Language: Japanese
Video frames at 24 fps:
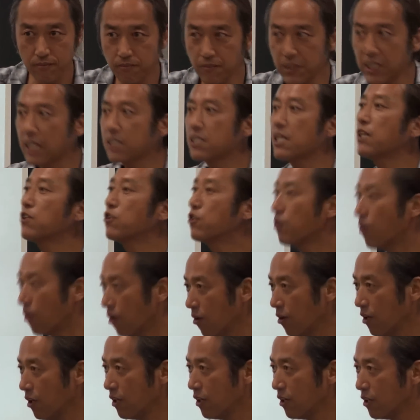皆さん
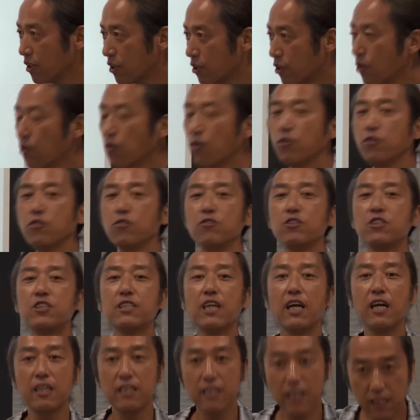と共有し
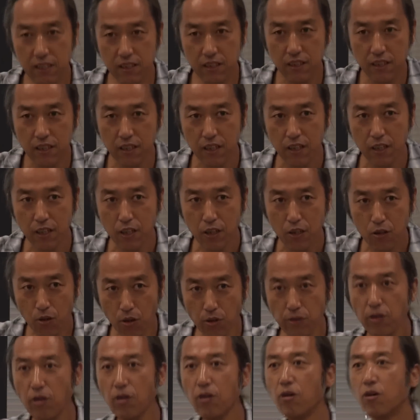たいな
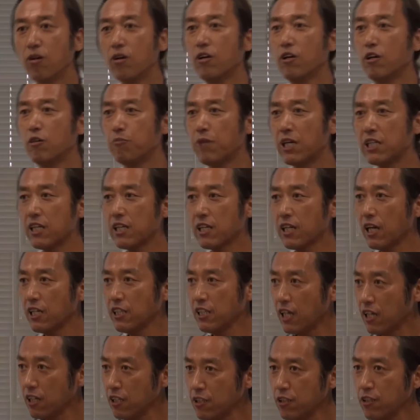この
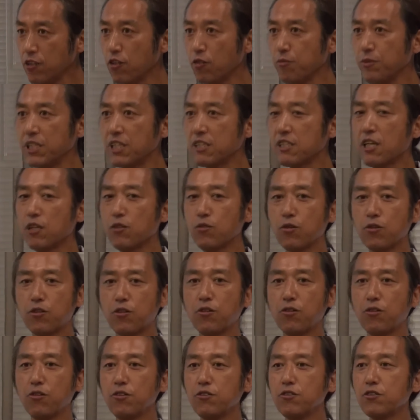マナカリアリティを皆さんと
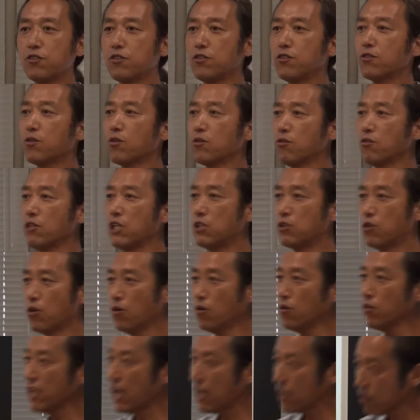共有することで
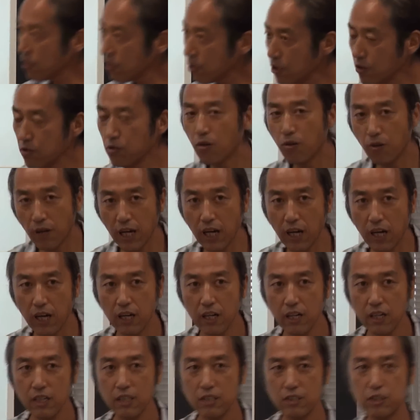どうなんっていうの
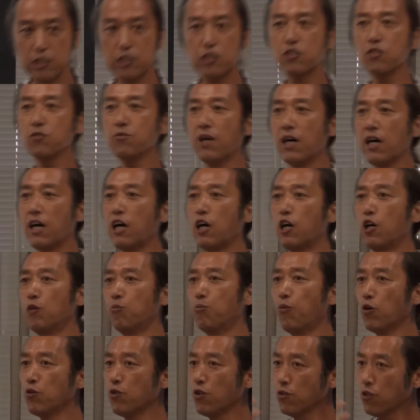は実は
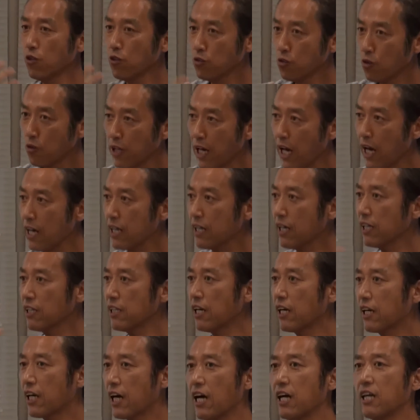ものの捉え
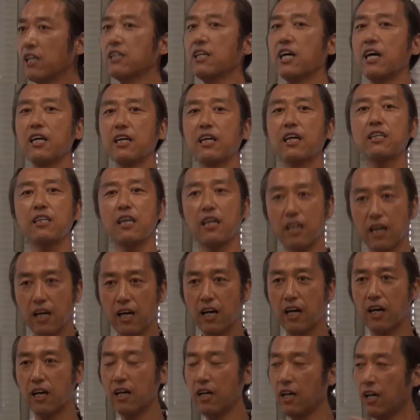方考え方
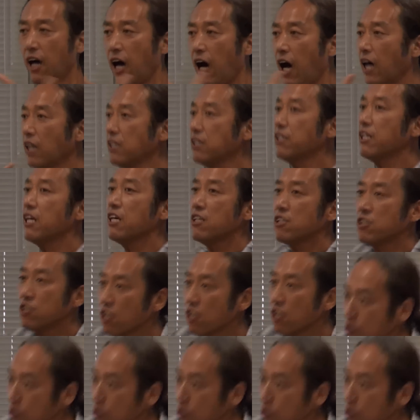が反転し